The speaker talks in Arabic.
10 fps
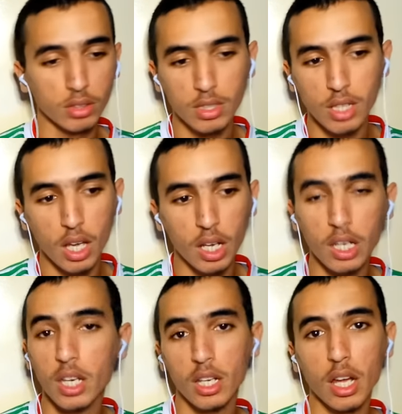
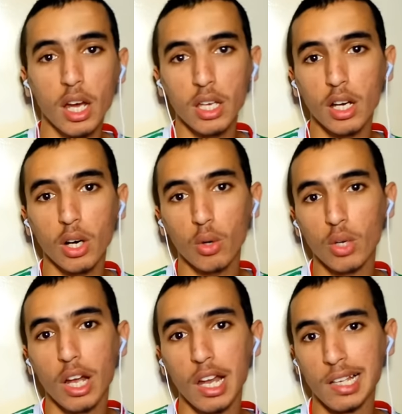سالينا يا
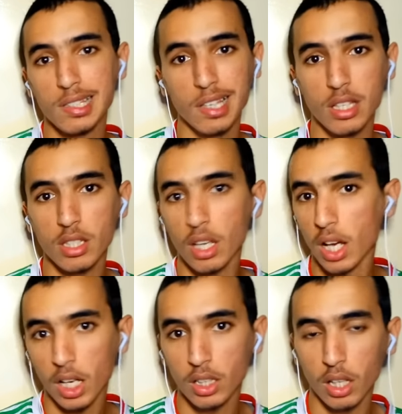خويا العزيز
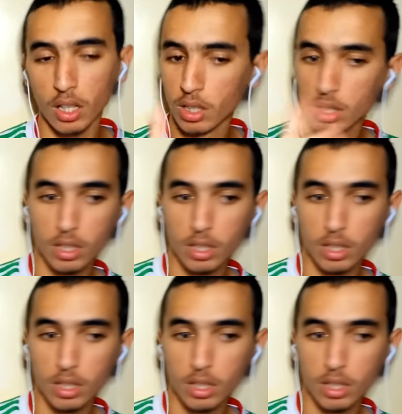هكذا